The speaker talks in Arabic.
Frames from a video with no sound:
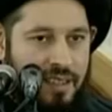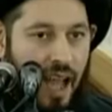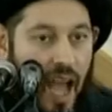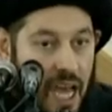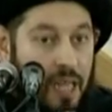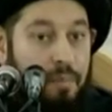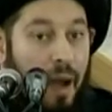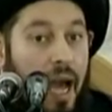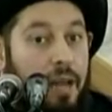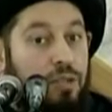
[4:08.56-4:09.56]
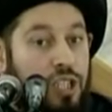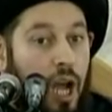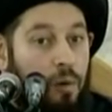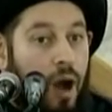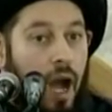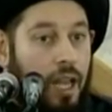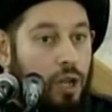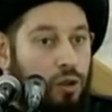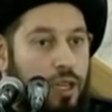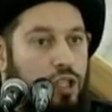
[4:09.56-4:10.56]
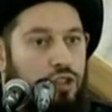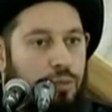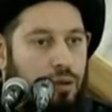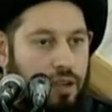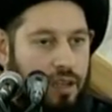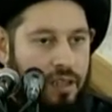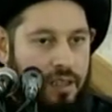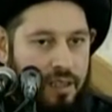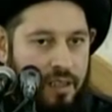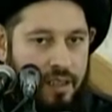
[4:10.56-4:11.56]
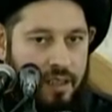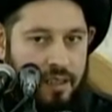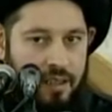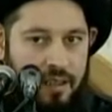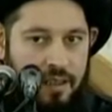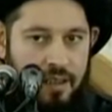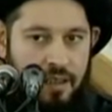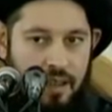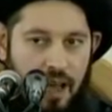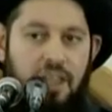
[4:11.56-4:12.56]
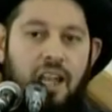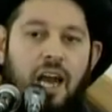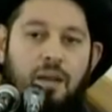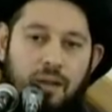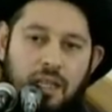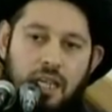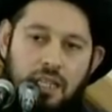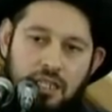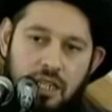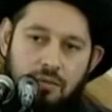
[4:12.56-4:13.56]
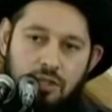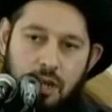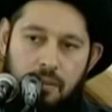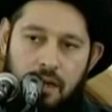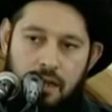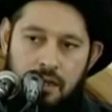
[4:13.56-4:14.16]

حرب حرب شعواء على كل السبل هذه الحرب لا تحتاج إلى مجابهة